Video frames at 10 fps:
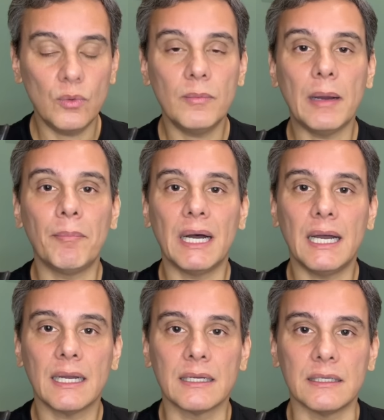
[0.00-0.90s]
uma
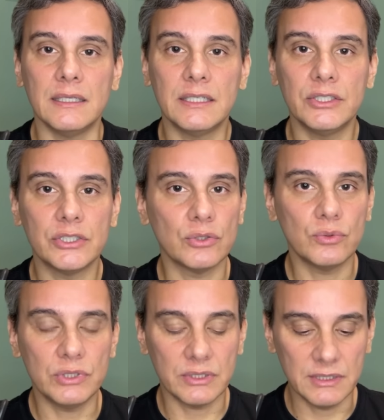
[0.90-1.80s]
barca e que
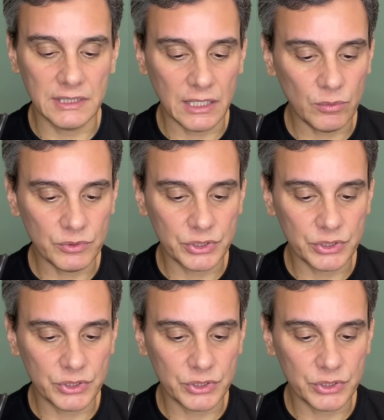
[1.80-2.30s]
Jesus não